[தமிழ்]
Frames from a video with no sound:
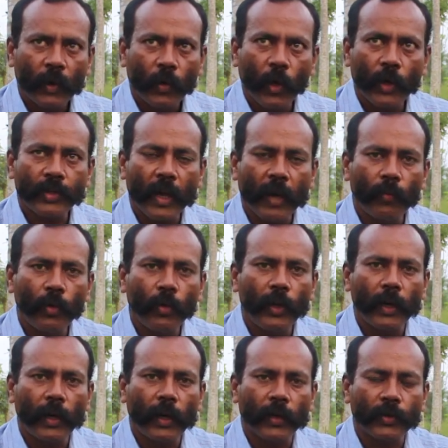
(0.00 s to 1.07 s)
ரோசா முள்
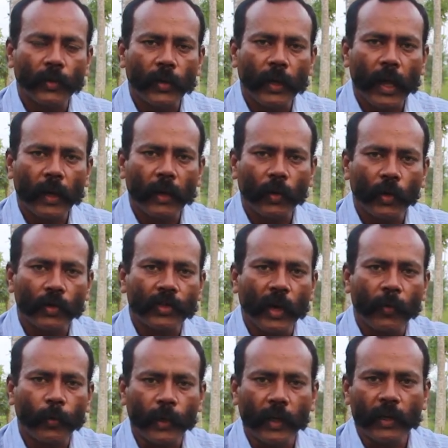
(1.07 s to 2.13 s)
என்று சொன்னால் ரோசா
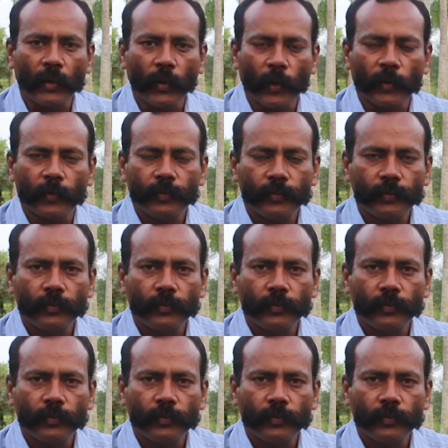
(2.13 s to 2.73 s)
பூ எங்கேருந்து வரும்